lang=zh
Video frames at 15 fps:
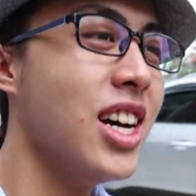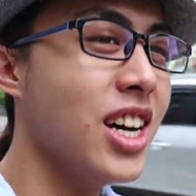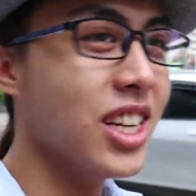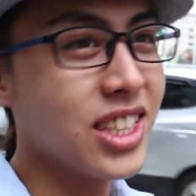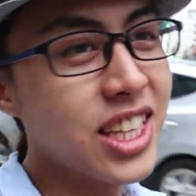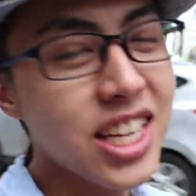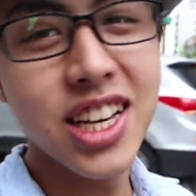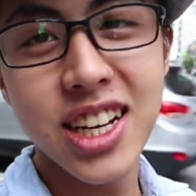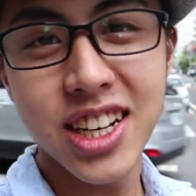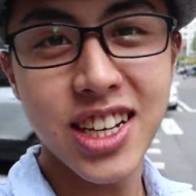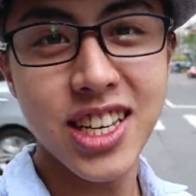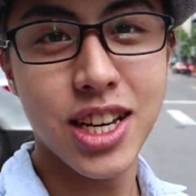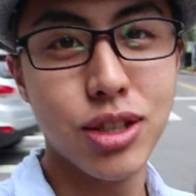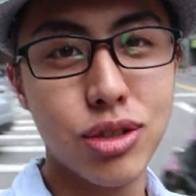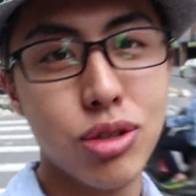而第二个
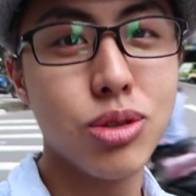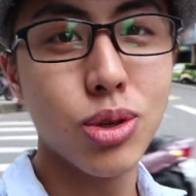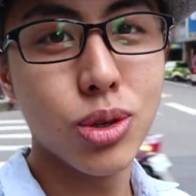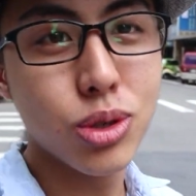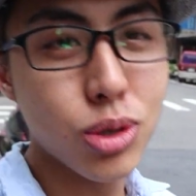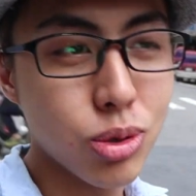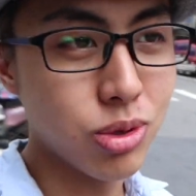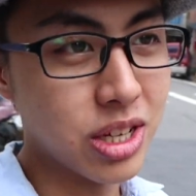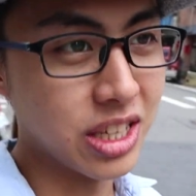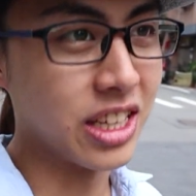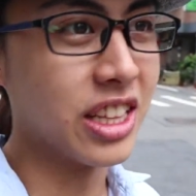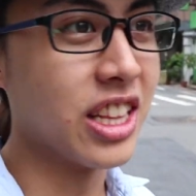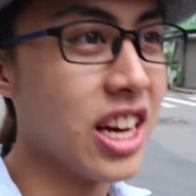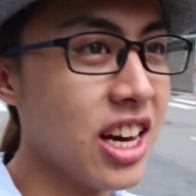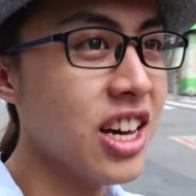要去做处理
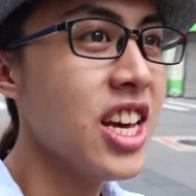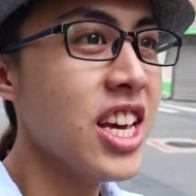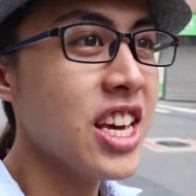的呢，